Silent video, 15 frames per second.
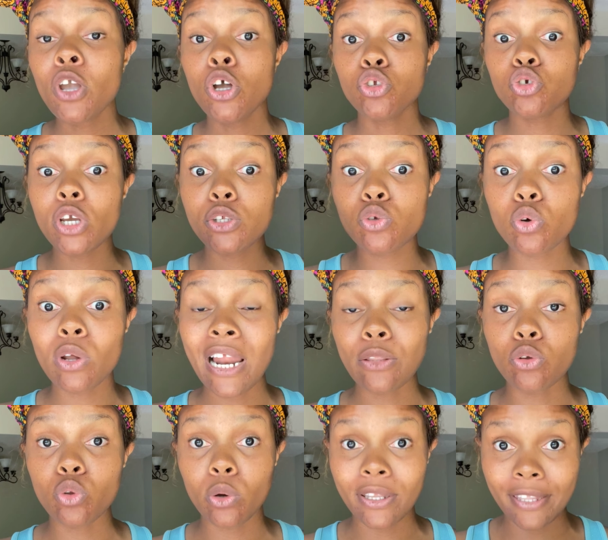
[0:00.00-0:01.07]
Tu es sûr que la
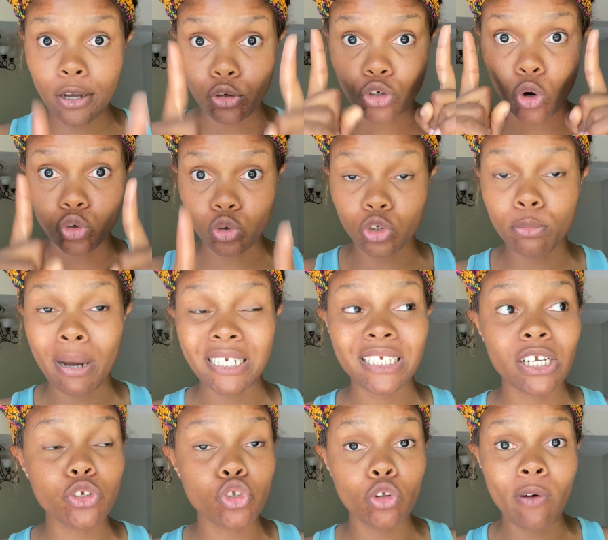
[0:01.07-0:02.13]
notoriété que tu as aujourd'hui, ma
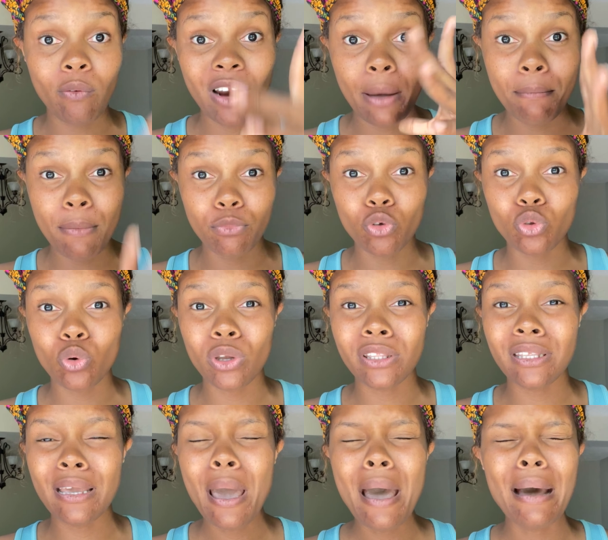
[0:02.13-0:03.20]
chérie, tu dois avoir la même
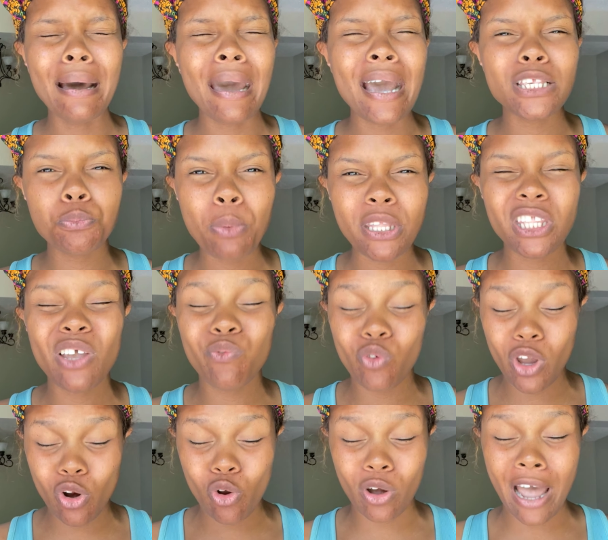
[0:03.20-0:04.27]
autorité. Respectez-vous et
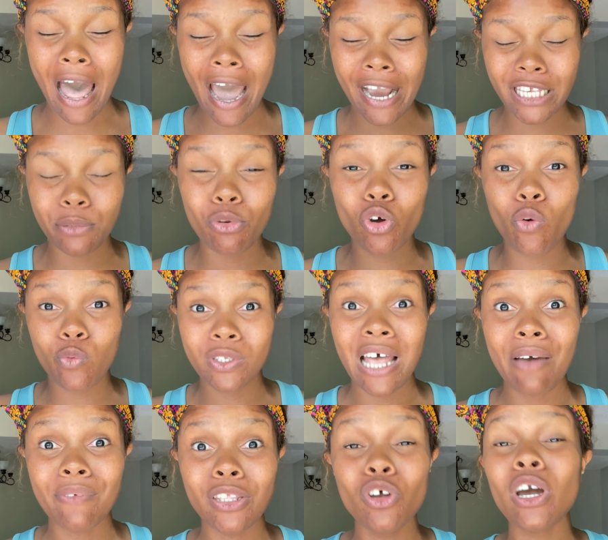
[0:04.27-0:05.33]
le charisme que vous
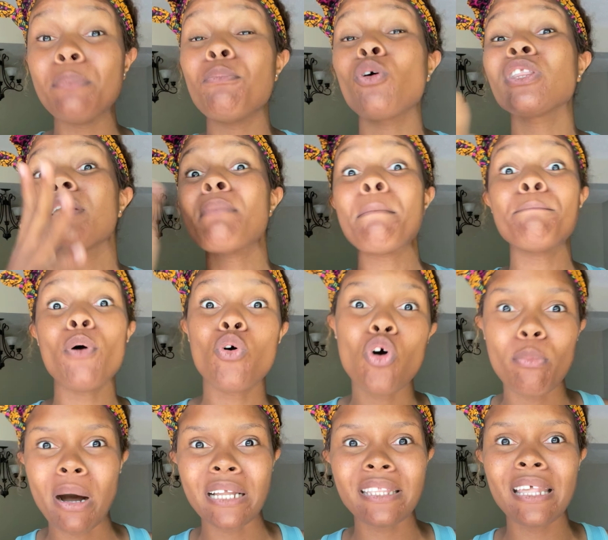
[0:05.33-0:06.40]
avez. Ne répondez même pas aux
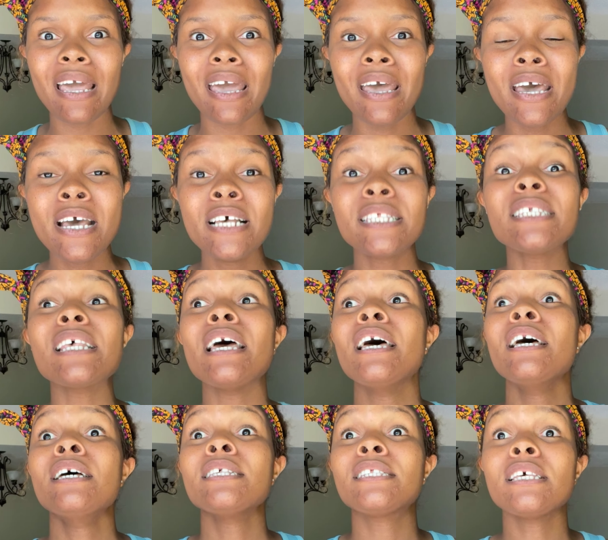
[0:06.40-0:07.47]
commentaires. Si
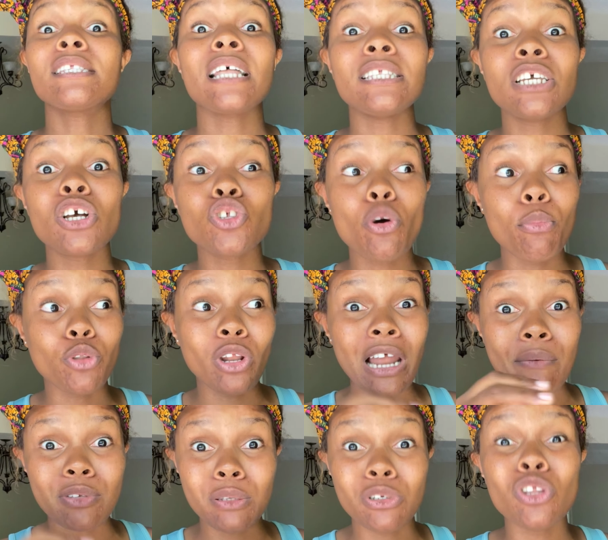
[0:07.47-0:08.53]
c'est, si c'est-à-dire que si on me donne la
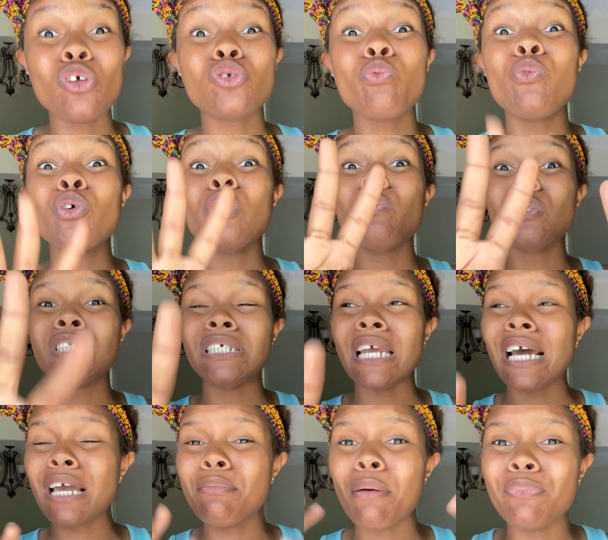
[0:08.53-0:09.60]
visite, je ne pas vous
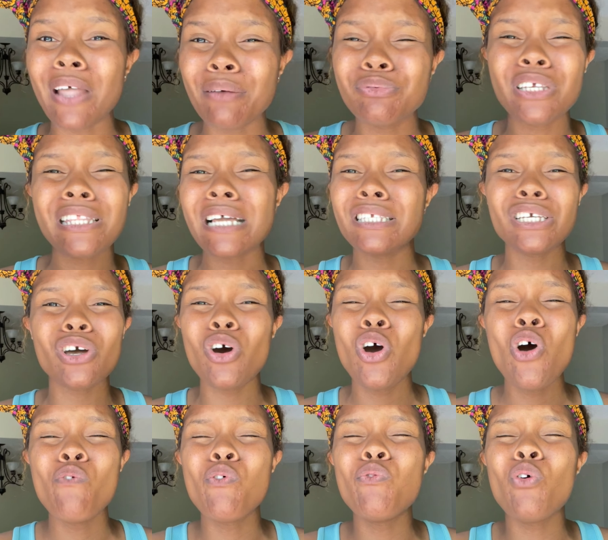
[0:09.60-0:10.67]
gérer même. C'est-à-dire que
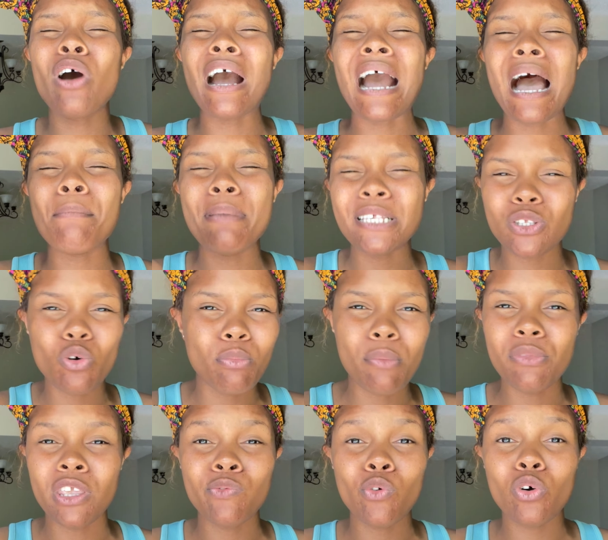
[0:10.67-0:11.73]
vous vous rabaissez au même
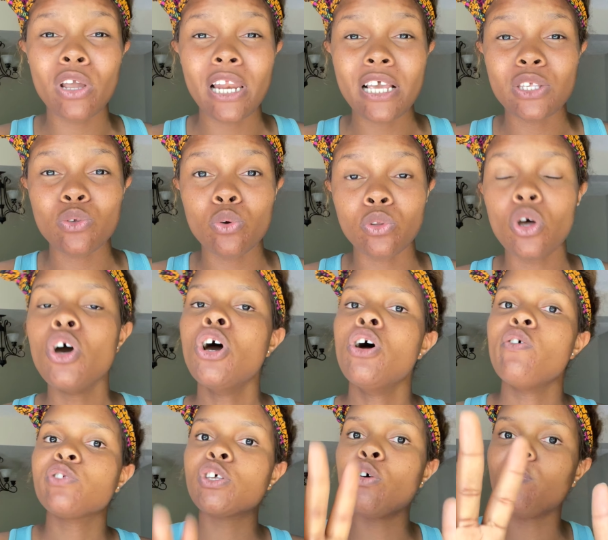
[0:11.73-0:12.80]
niveau que les autres.
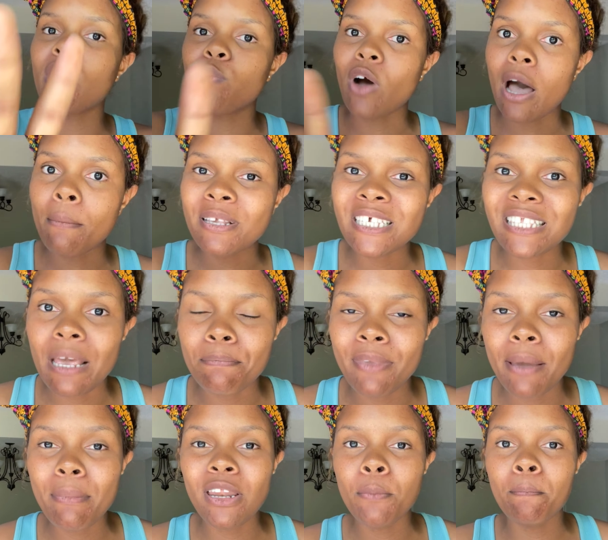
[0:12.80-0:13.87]
Si vous voulez vous rabaisser, c'est bien.
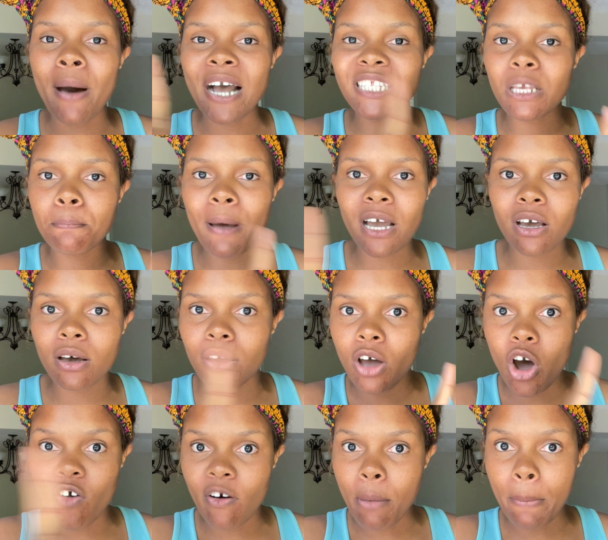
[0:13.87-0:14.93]
Mais ne pensez pas qu'on
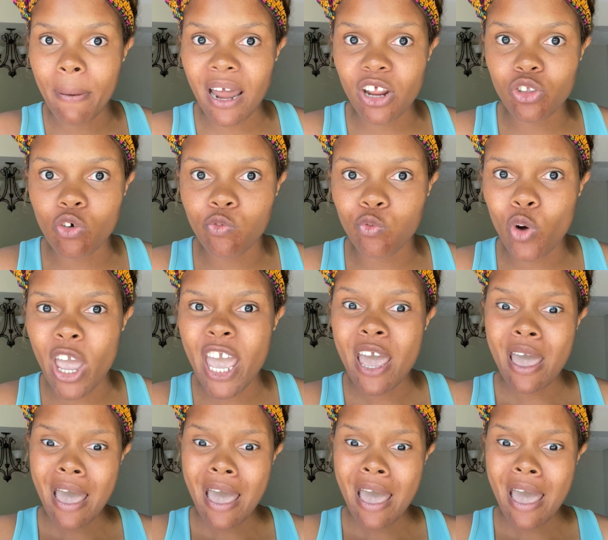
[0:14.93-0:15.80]
on va pas parler de vous. Hein.